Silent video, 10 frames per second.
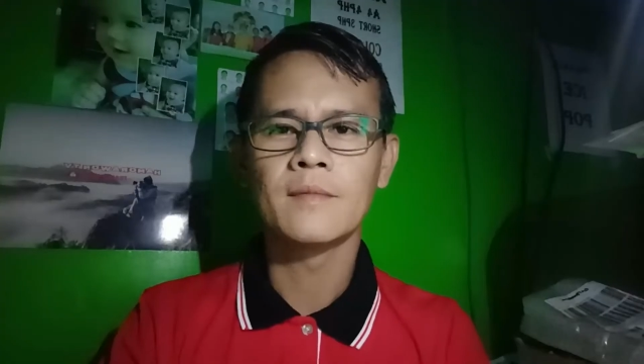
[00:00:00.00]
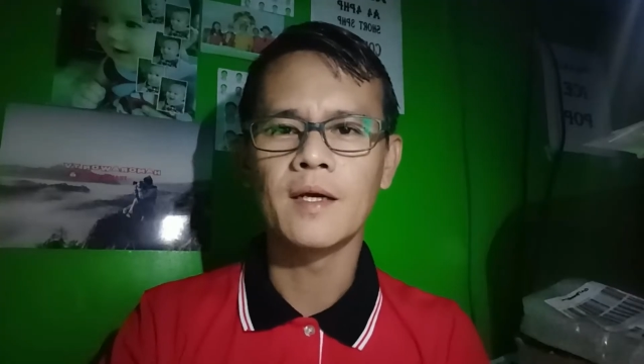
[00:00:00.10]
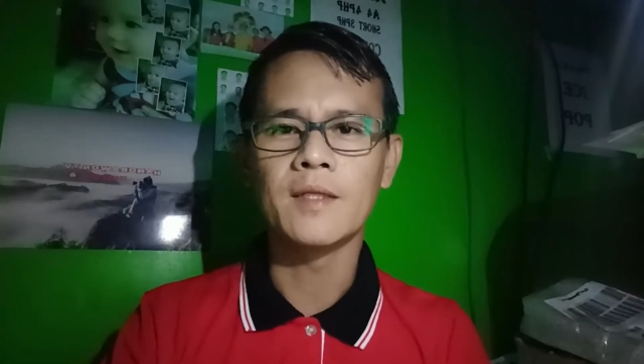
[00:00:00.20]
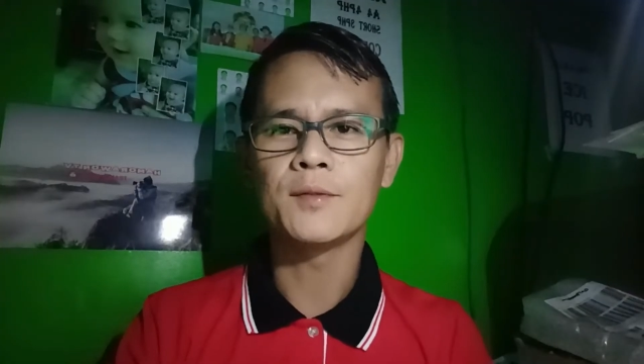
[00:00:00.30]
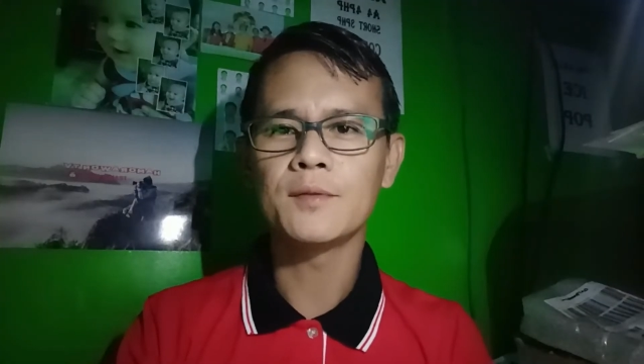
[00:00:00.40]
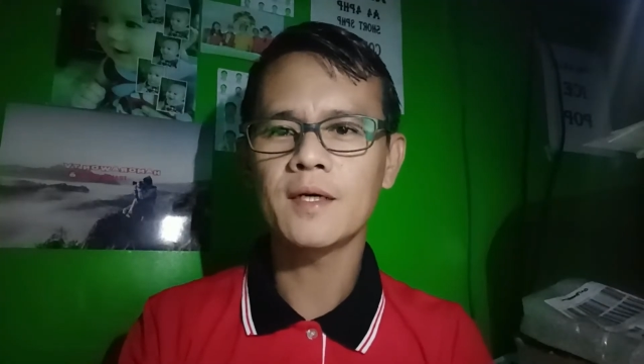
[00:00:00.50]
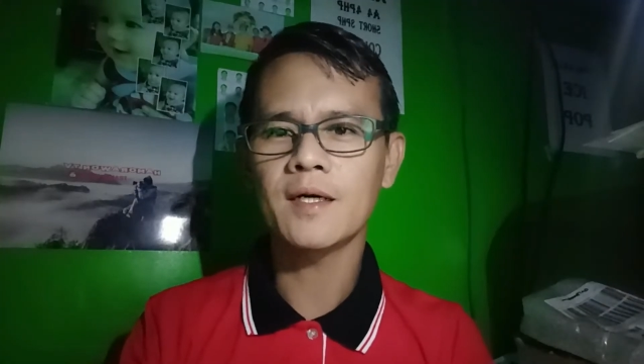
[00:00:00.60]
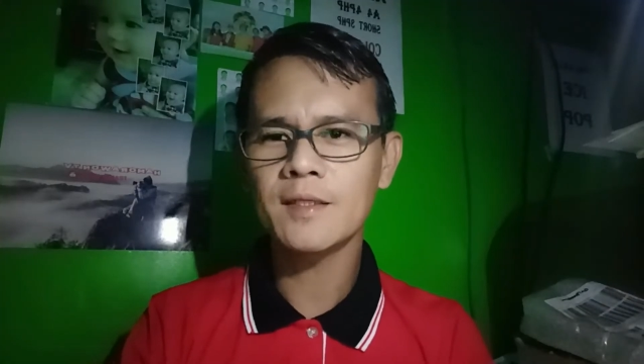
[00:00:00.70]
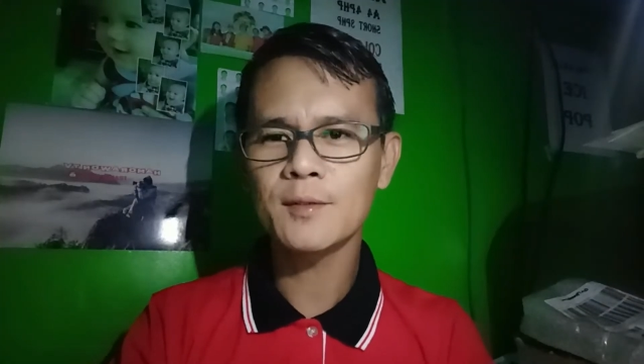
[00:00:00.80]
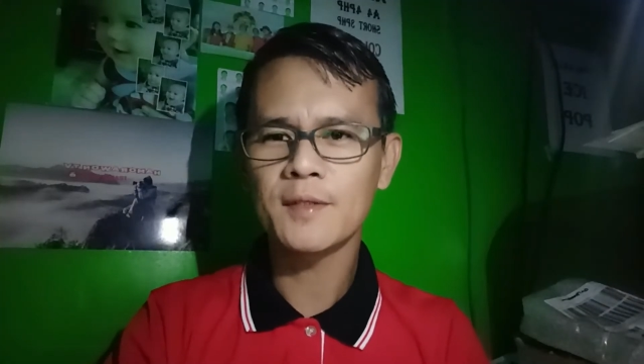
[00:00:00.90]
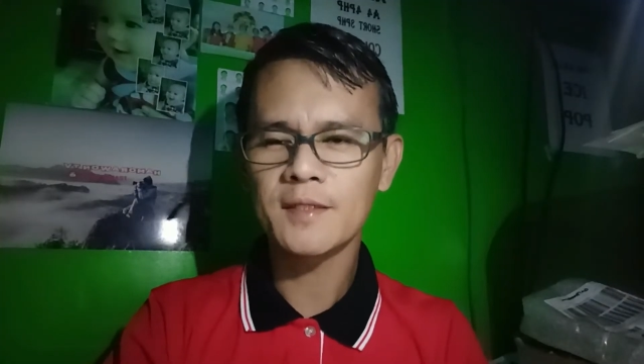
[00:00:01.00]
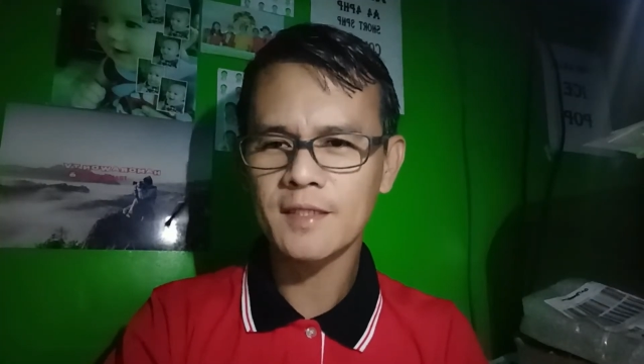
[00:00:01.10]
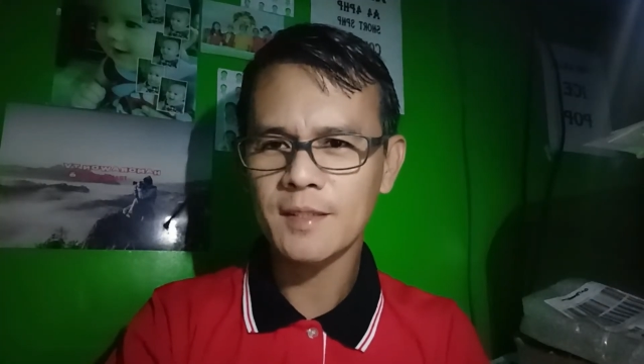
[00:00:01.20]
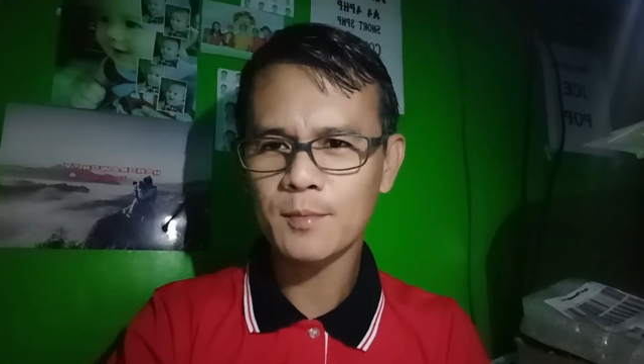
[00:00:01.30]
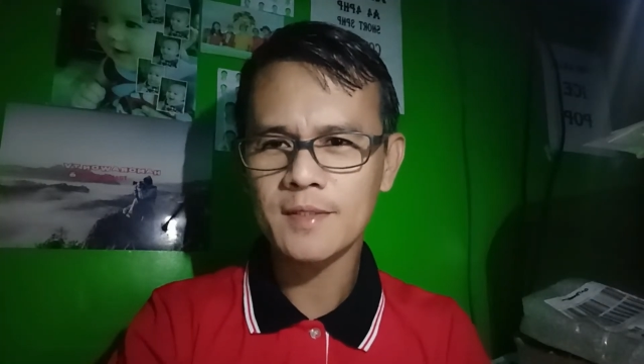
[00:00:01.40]
At yun na nga, doon
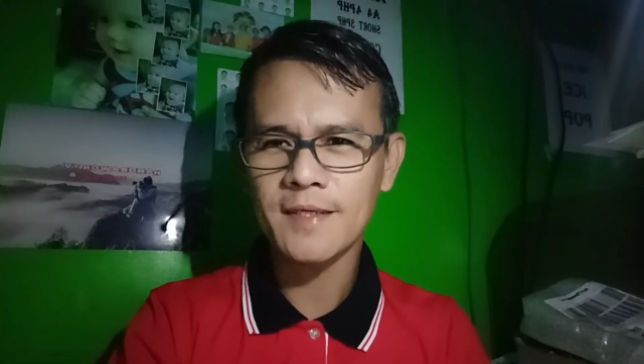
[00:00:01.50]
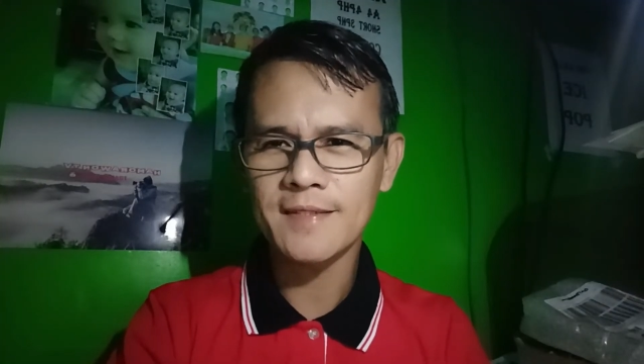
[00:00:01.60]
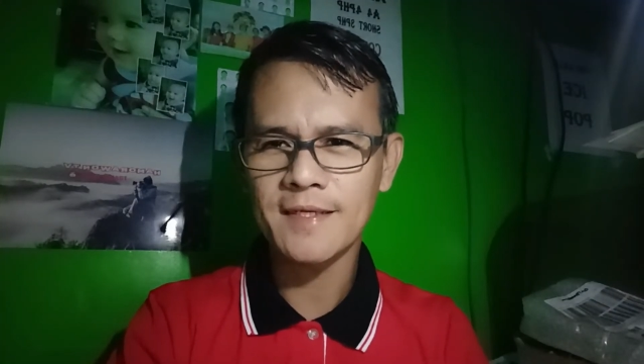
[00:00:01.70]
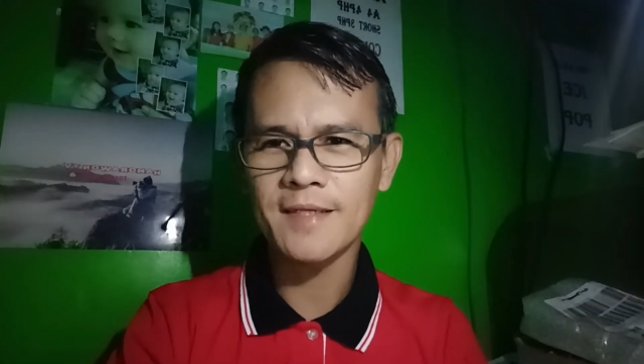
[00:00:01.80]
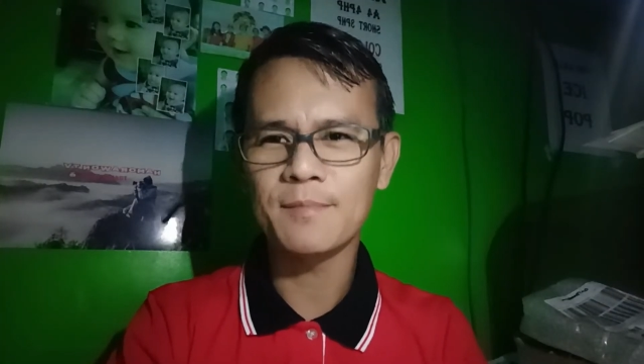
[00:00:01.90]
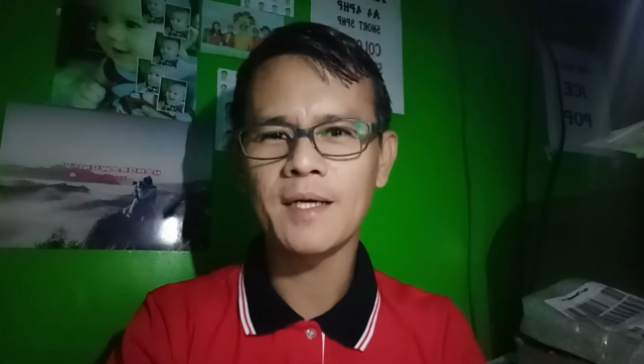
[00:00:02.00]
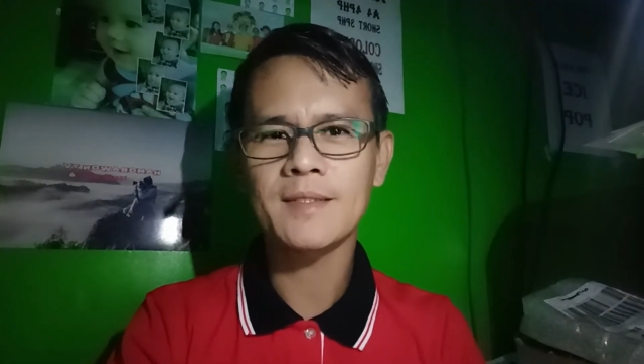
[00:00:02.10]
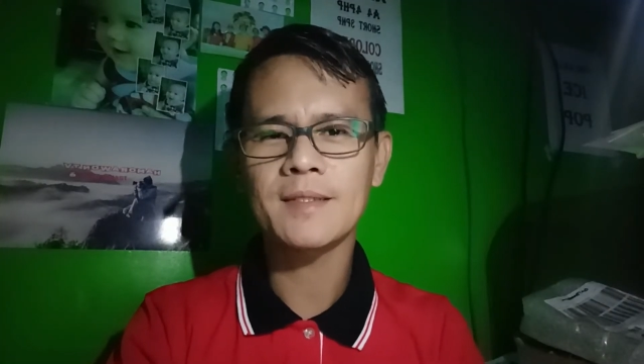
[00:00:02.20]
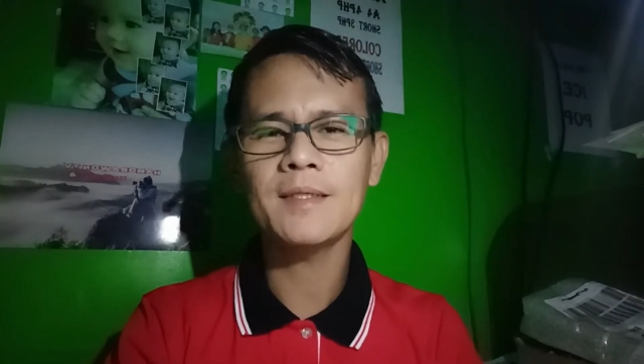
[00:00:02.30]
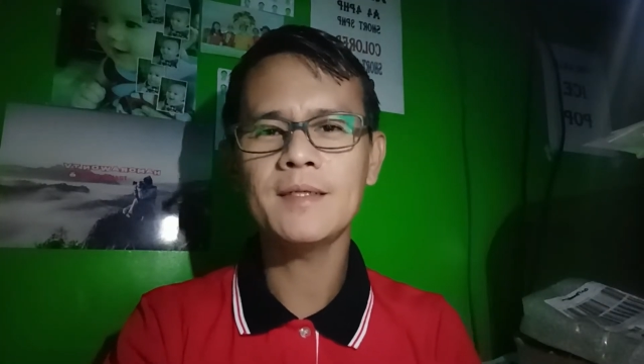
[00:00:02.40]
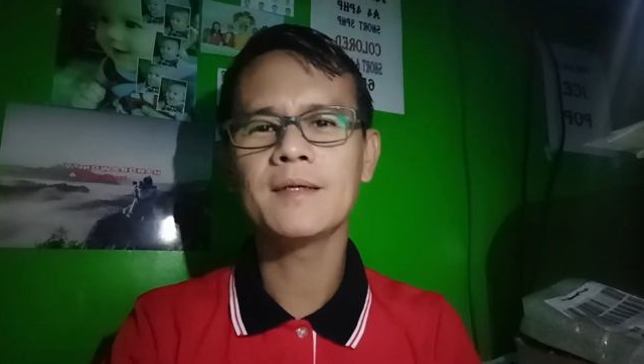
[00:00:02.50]
nagtatapos ang ating unboxing.